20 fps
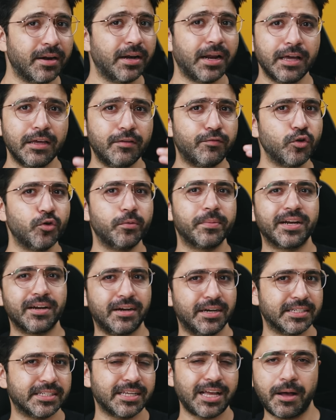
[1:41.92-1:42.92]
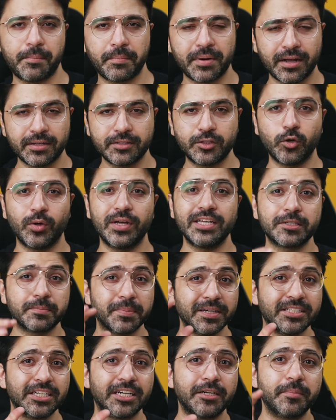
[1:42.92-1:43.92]
अनलाइक फ्यू मिररलेस कैमरा जो इस
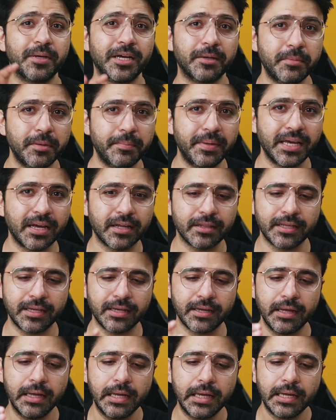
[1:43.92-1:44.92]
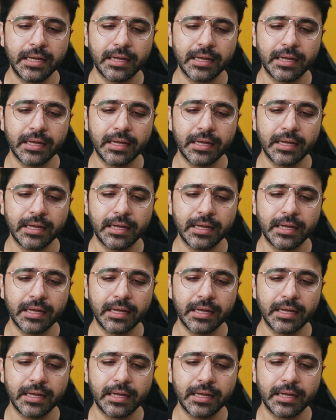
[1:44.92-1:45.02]
बजट में अभी भी आते हैं